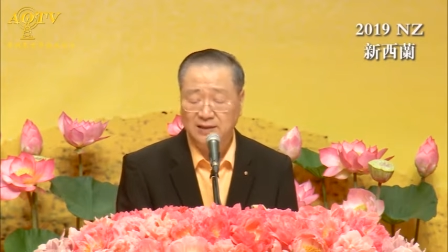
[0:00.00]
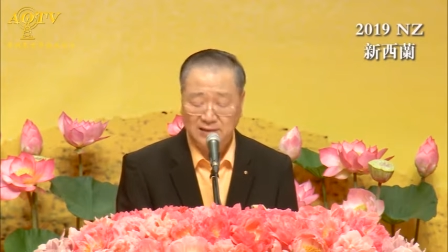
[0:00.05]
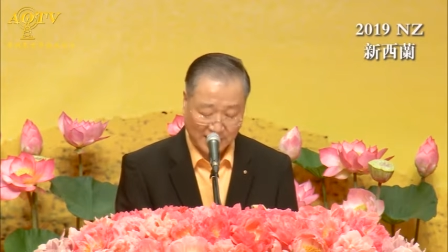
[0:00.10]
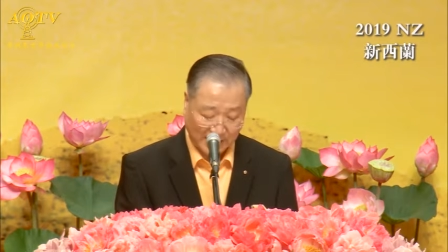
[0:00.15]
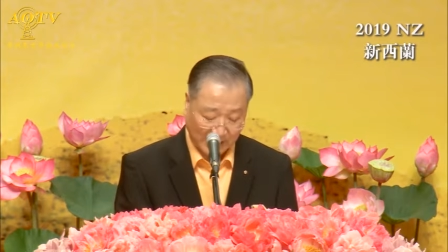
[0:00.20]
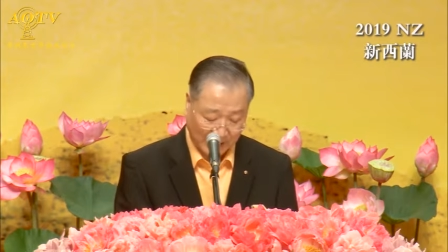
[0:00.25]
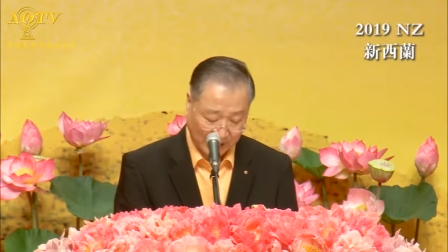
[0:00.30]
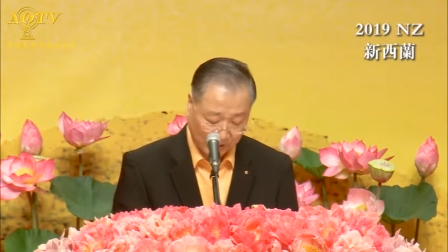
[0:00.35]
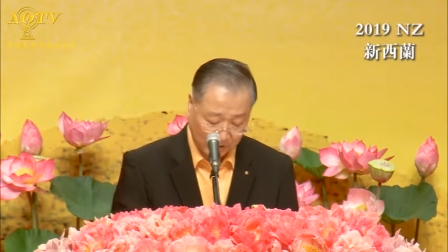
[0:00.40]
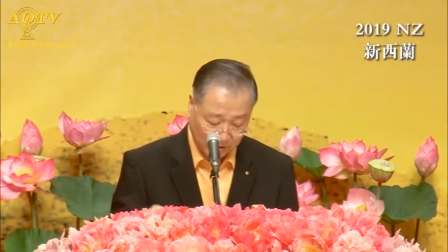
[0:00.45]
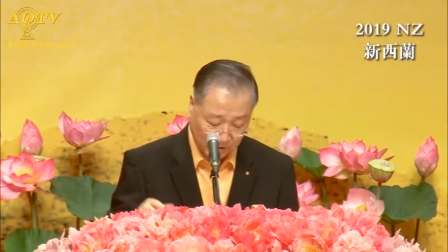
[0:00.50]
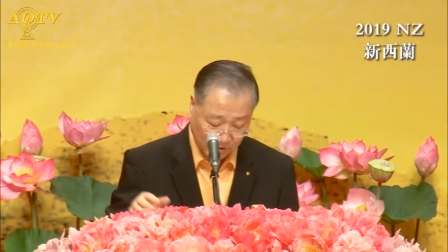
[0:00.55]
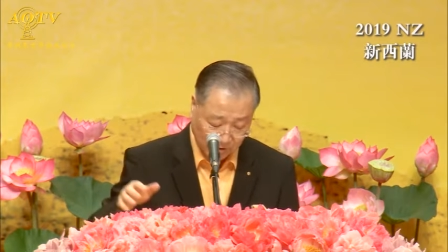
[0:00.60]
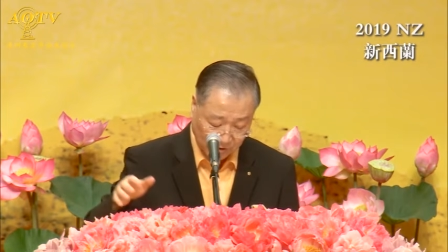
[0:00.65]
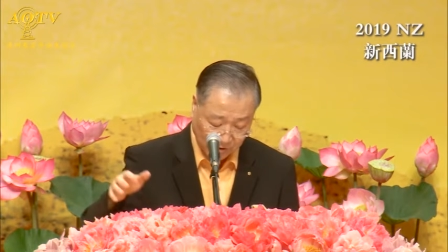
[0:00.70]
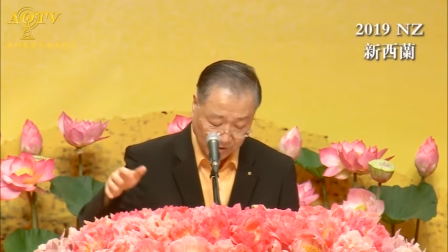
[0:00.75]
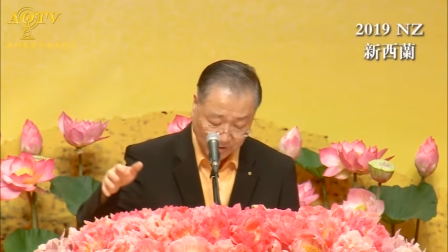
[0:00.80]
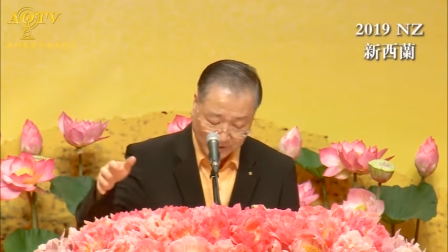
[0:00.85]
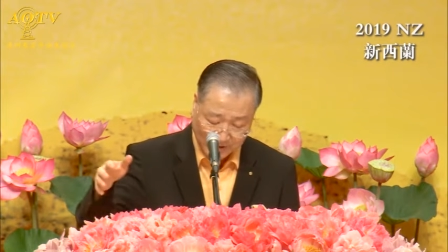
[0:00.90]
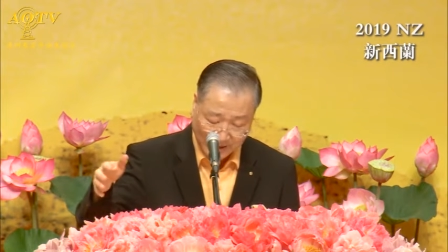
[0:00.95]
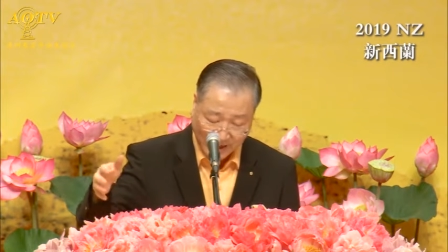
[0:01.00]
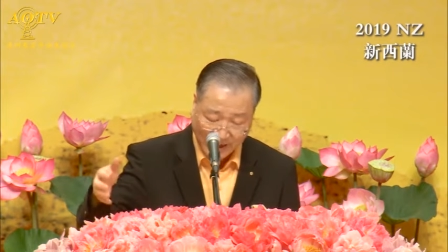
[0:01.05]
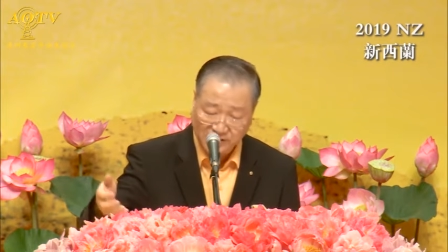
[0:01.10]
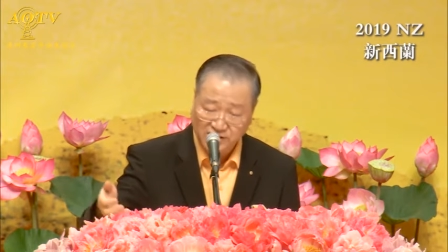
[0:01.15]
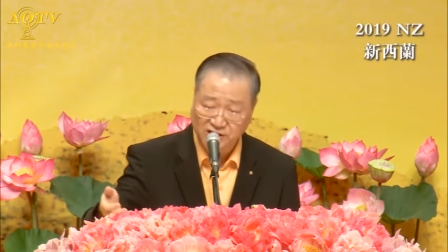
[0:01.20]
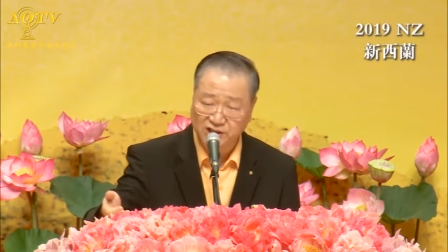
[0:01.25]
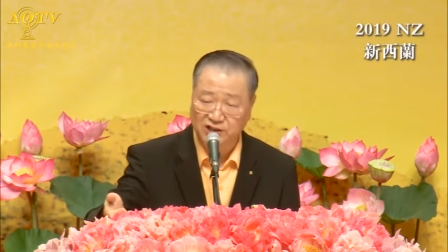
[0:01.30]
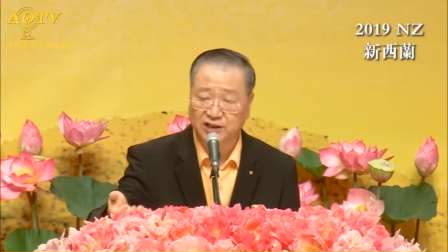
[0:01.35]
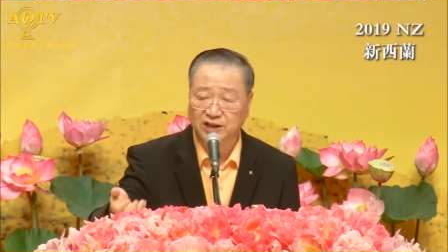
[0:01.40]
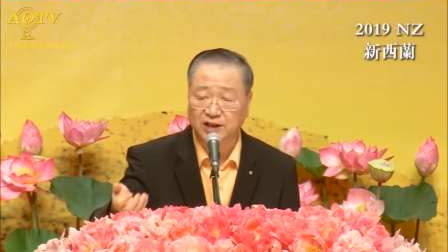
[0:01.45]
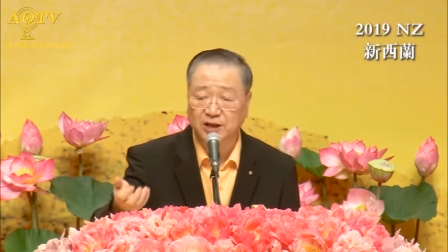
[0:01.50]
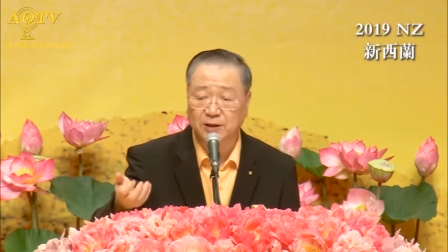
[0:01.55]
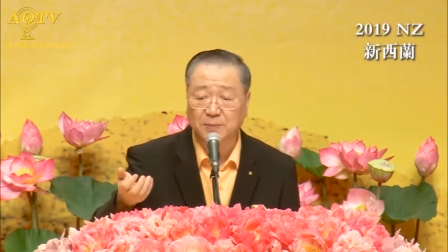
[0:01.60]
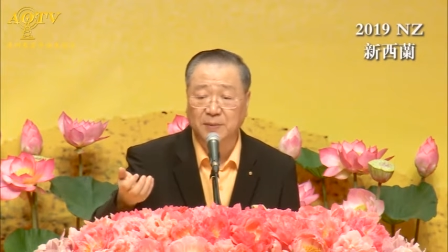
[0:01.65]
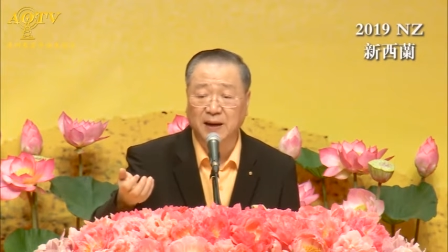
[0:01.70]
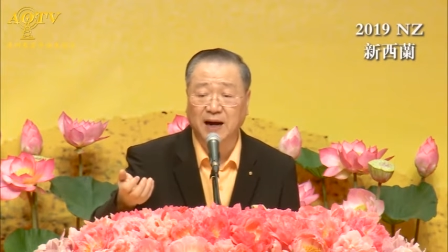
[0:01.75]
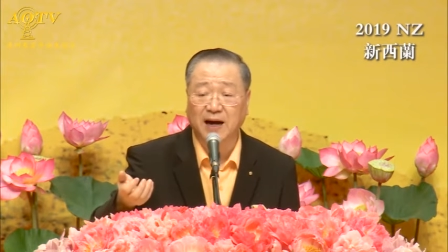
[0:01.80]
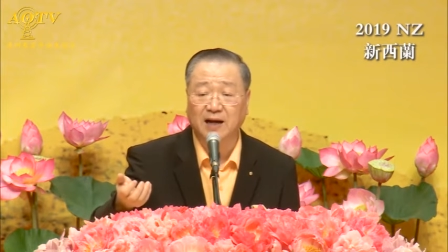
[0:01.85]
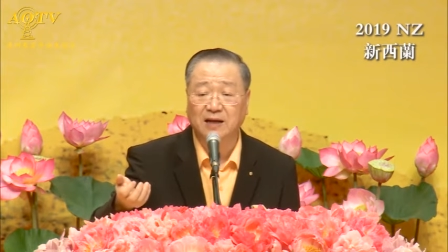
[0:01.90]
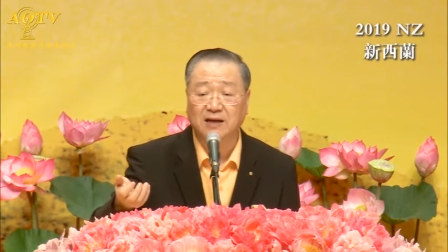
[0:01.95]
啊，去拿起一
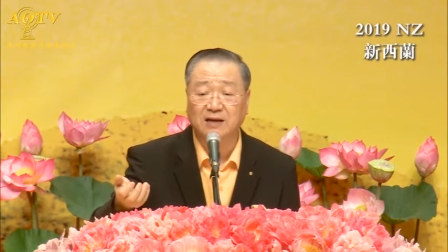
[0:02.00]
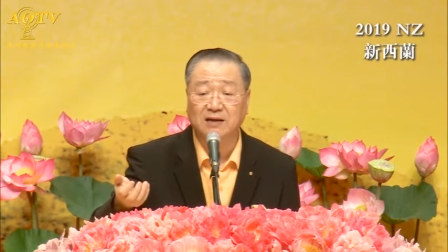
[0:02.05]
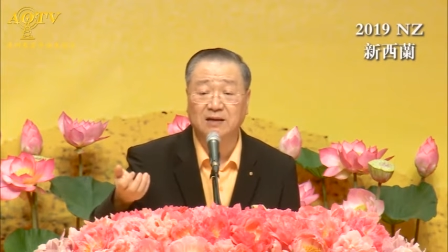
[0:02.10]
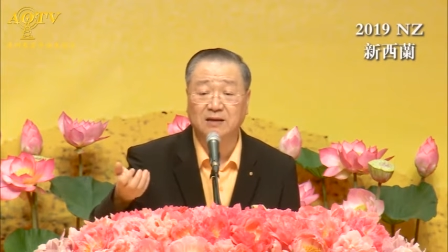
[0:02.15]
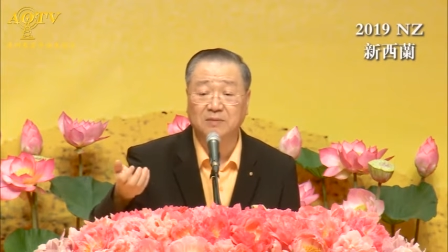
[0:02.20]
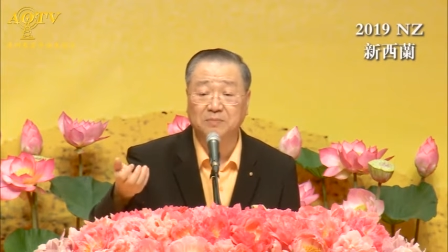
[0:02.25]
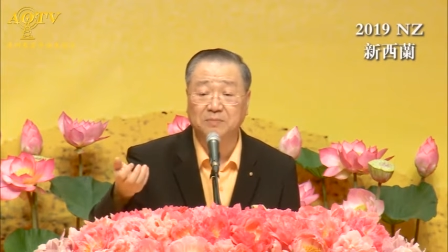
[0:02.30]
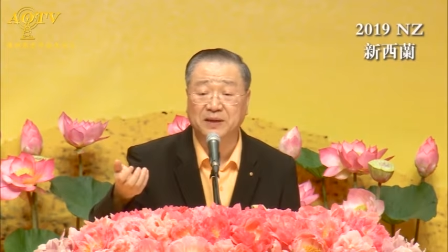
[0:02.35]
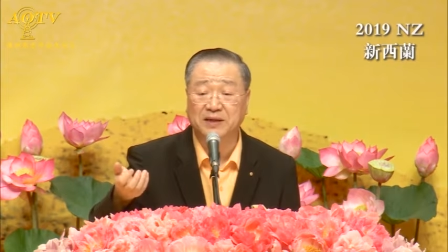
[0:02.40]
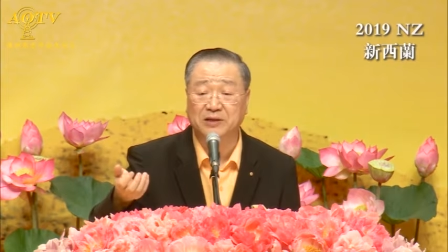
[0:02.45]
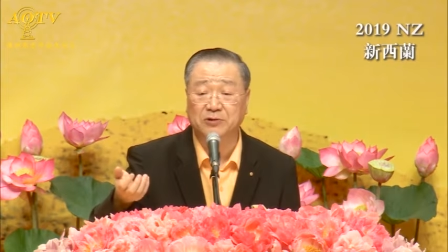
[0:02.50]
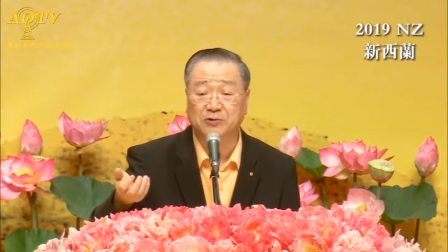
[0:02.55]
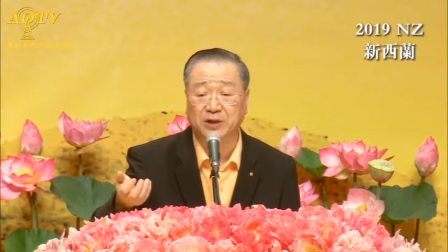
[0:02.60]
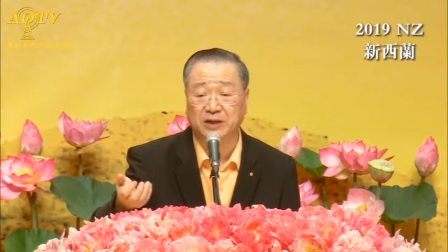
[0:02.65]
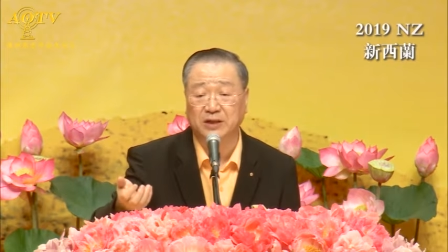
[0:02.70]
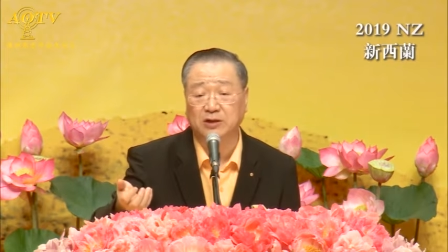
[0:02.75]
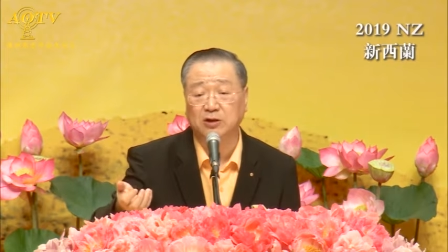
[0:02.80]
把刚刚被水